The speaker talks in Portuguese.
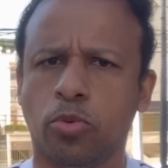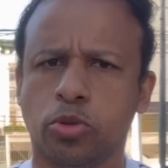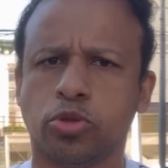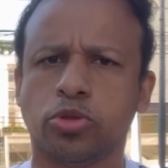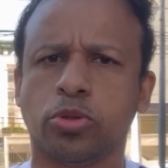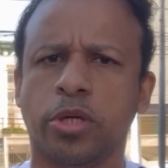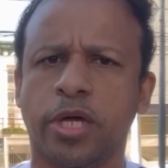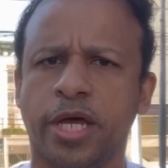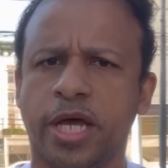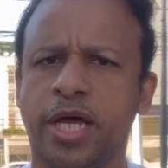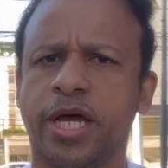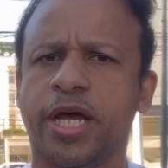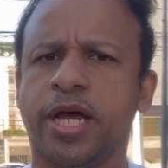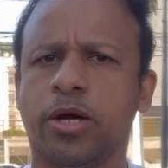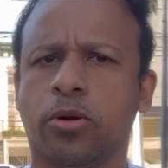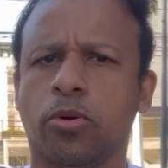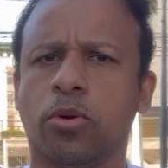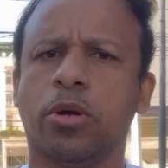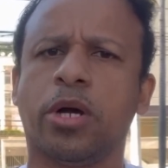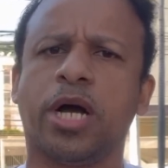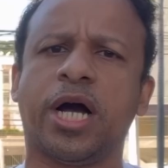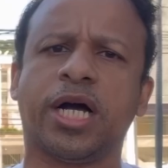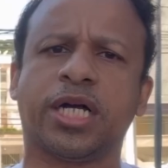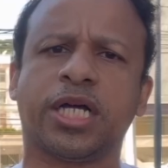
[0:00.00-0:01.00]
é,
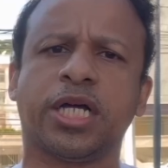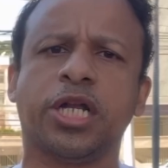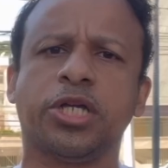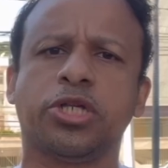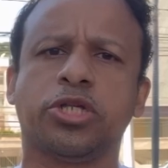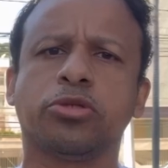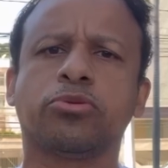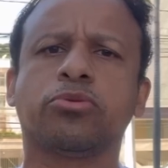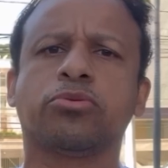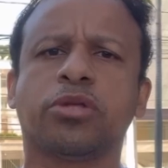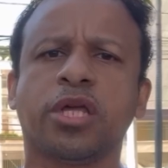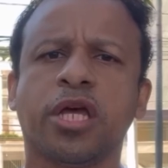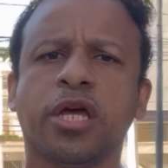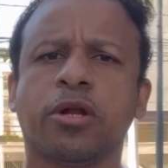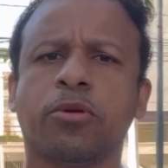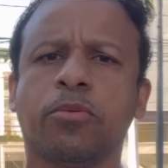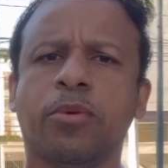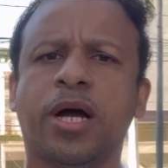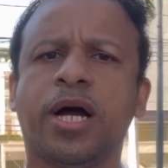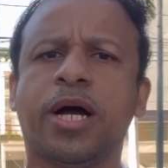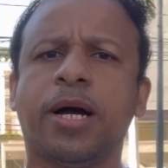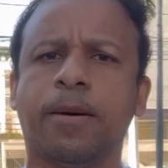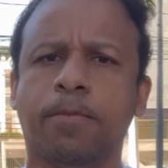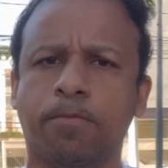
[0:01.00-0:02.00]
acredito ter
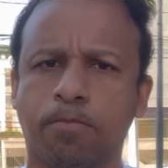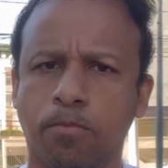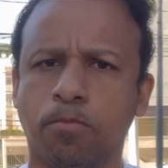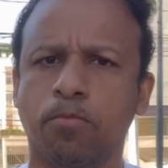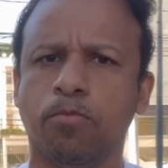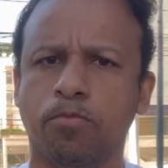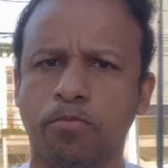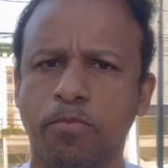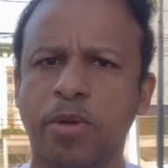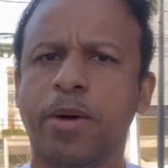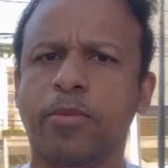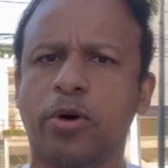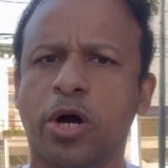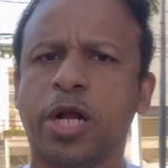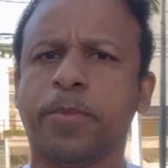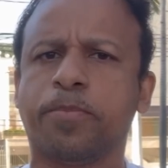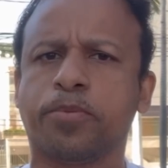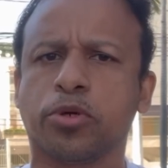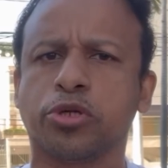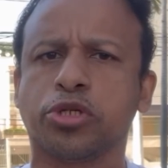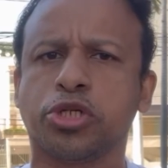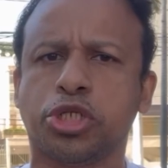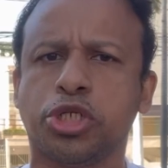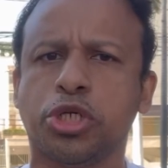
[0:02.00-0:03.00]
uma memória
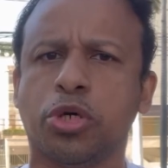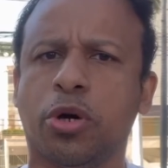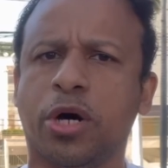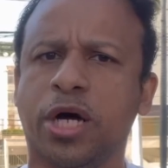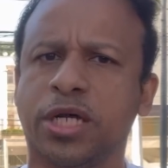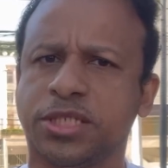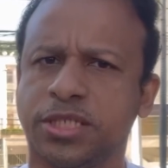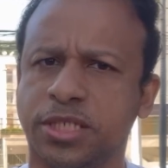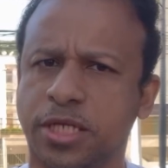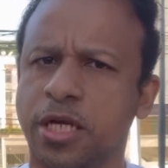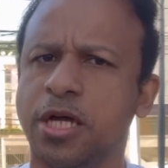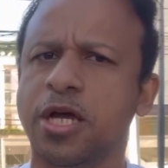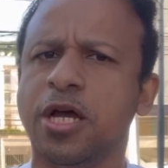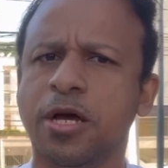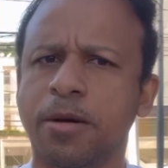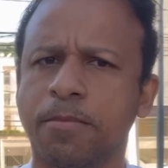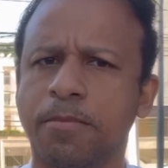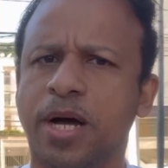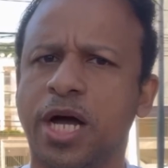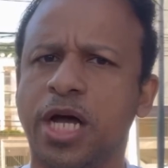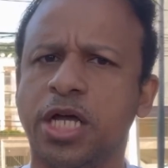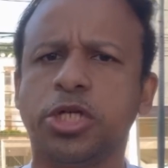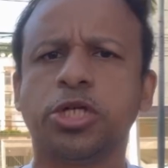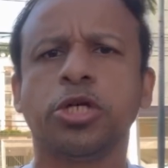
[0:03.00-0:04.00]
prodigiosa,
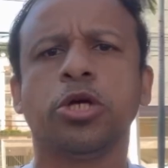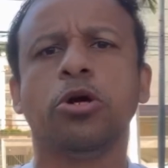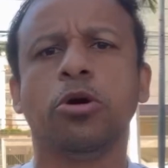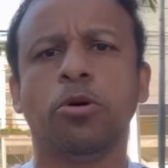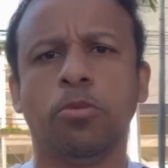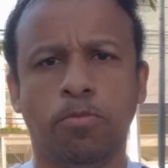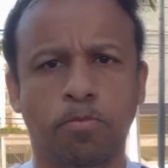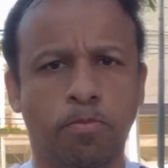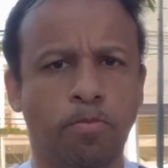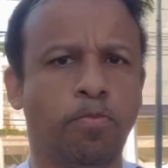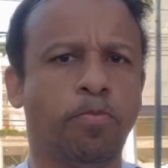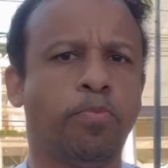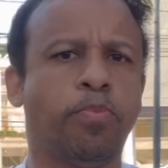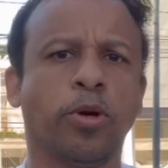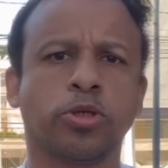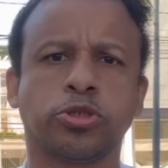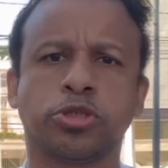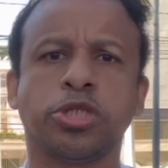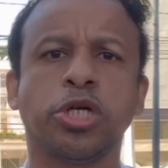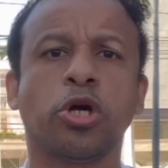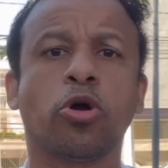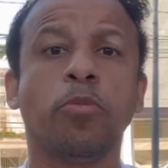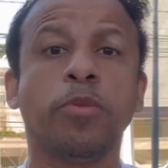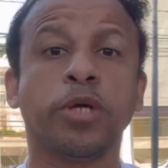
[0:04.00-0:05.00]
mas posso
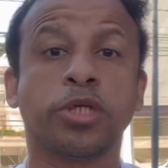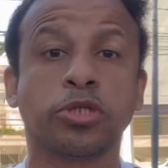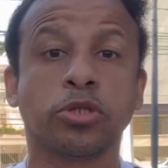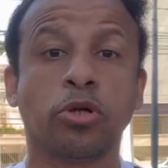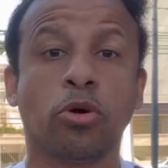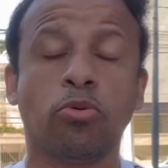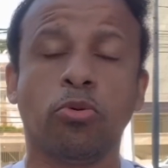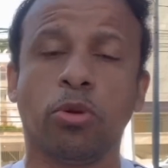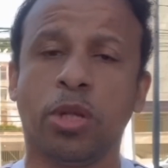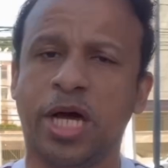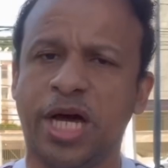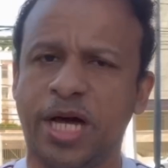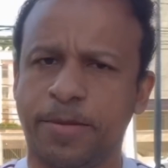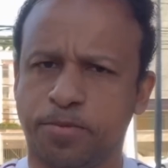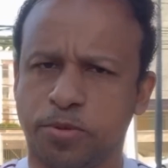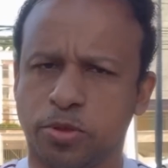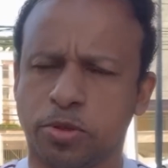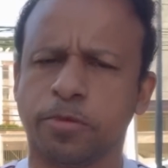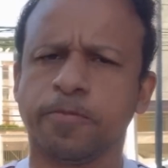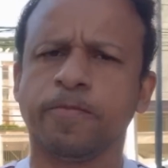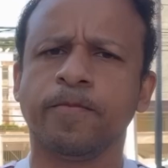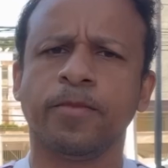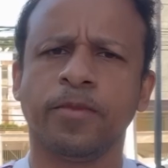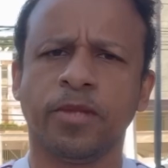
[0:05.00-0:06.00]
ter cometido algum lapso.